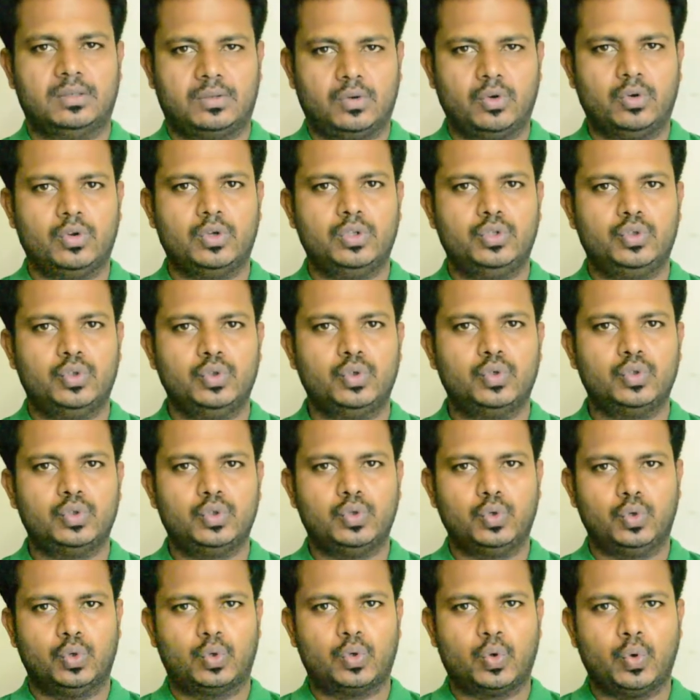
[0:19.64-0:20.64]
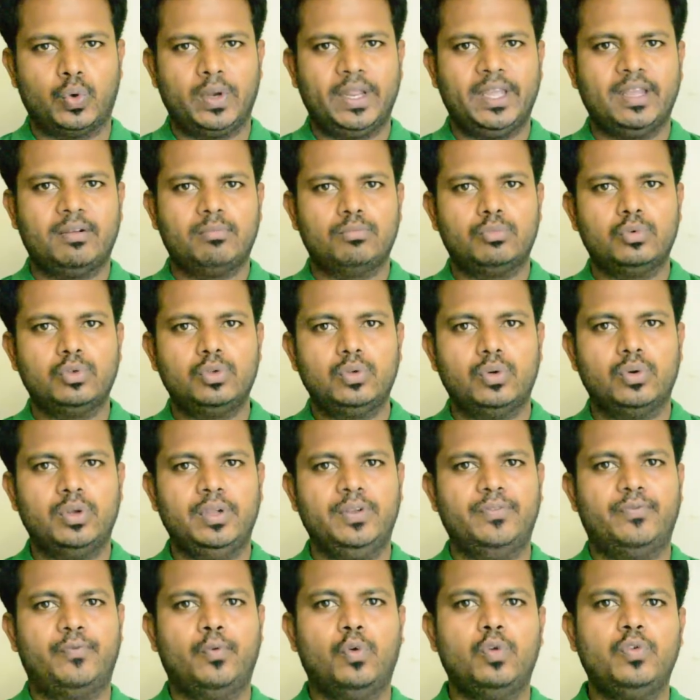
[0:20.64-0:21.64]
కొనొచ్చు సో కొనే ముందు
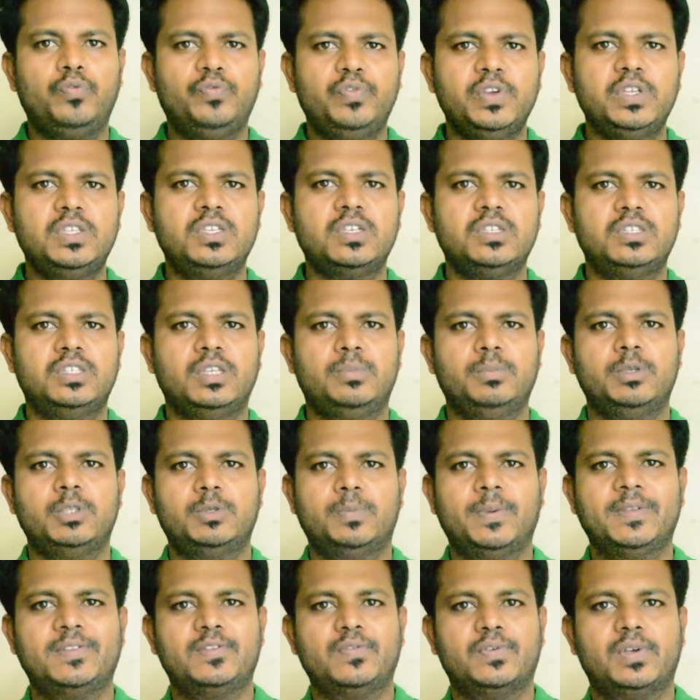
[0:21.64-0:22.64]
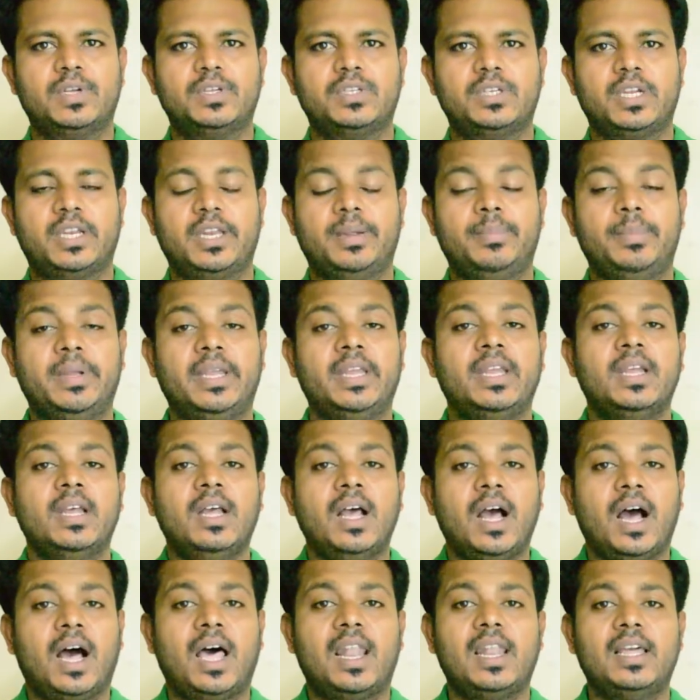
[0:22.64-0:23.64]
ఈ ఫోన్ ఫీచర్స్ ఏమి స్పెసిఫికేషన్ ఏమి
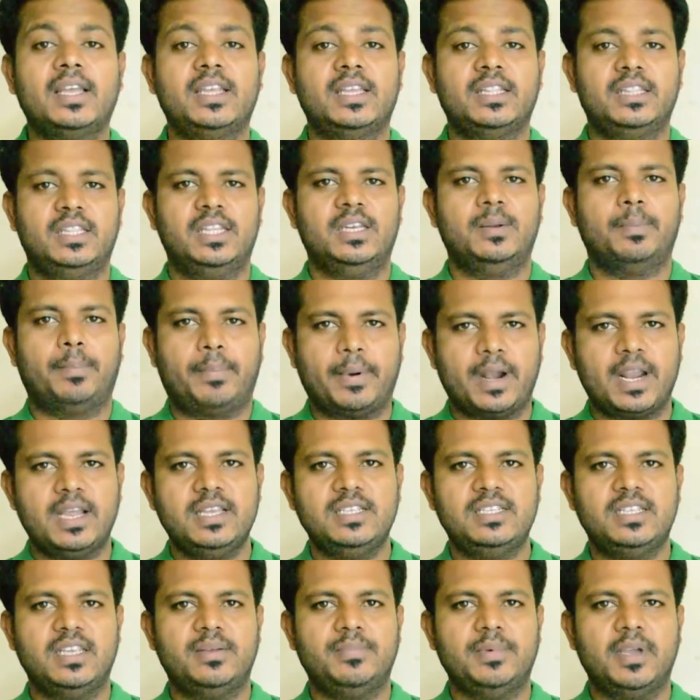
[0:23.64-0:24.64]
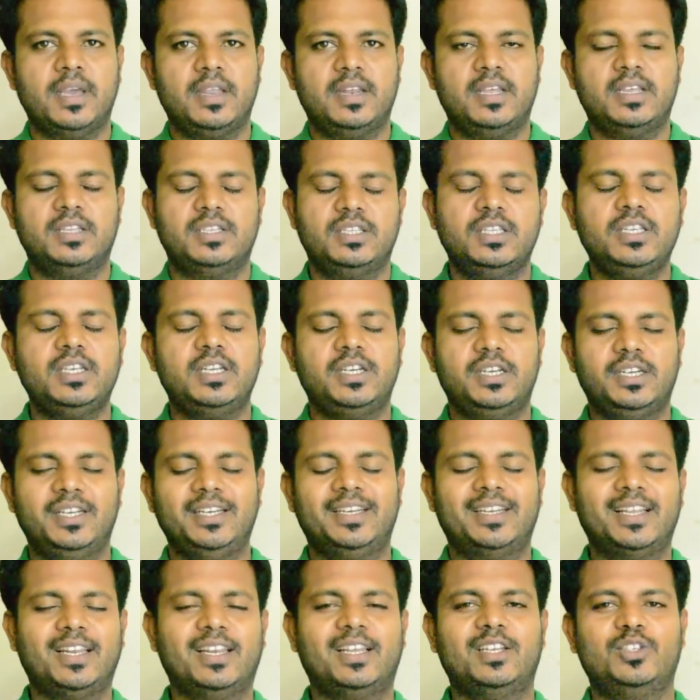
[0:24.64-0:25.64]
అలాగే దీని ప్రైస్ ఏమి అనేసి
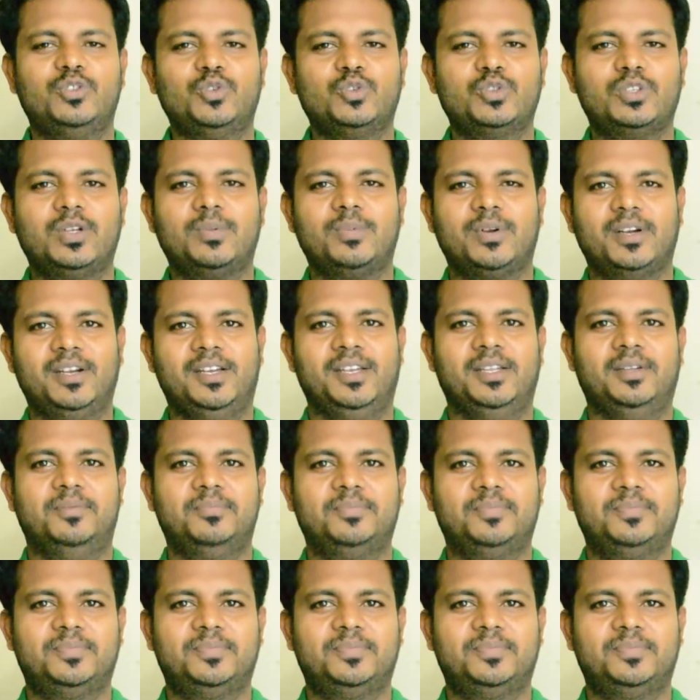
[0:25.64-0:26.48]
డీటెయిల్గా చూసాం రండి